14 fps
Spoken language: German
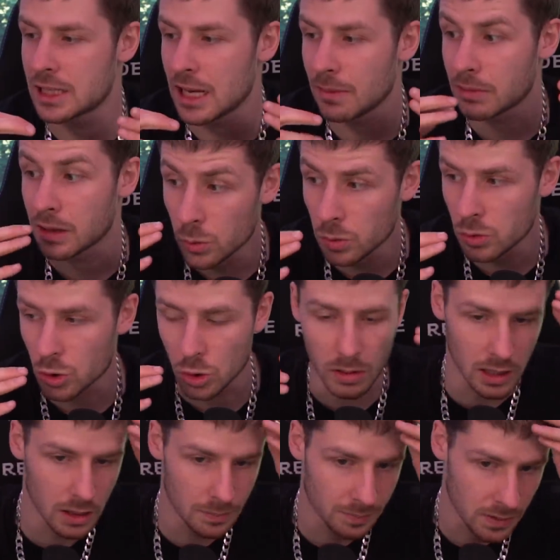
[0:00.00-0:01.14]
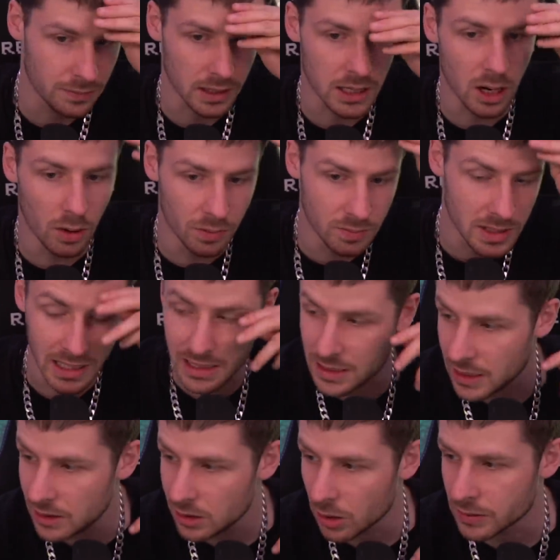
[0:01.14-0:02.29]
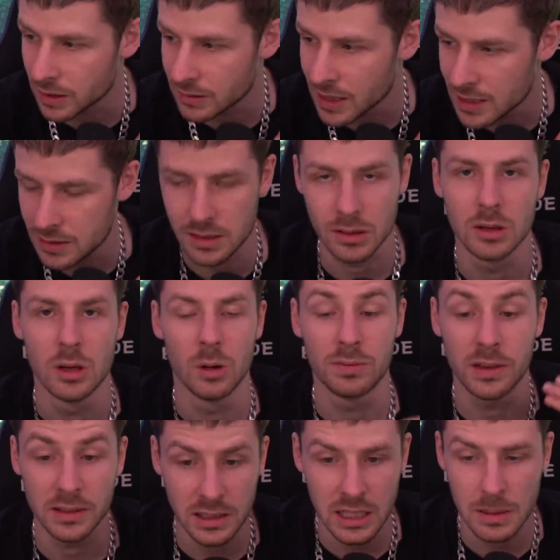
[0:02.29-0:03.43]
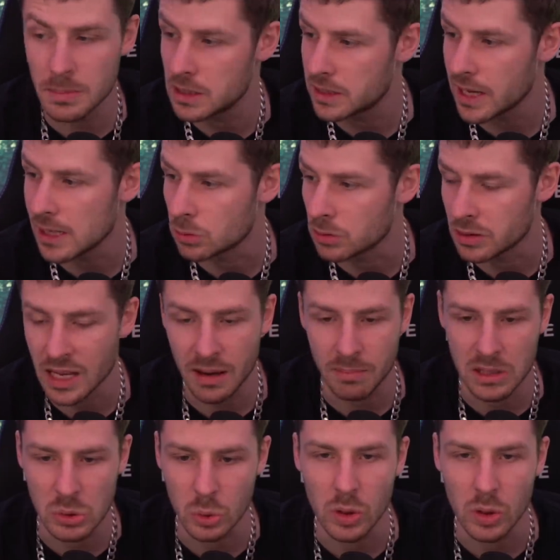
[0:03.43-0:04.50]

es gibt YouTuber, die verkaufen ihr Gesicht auf einer Tasse und verdienen damit Geld. Und ich denke mir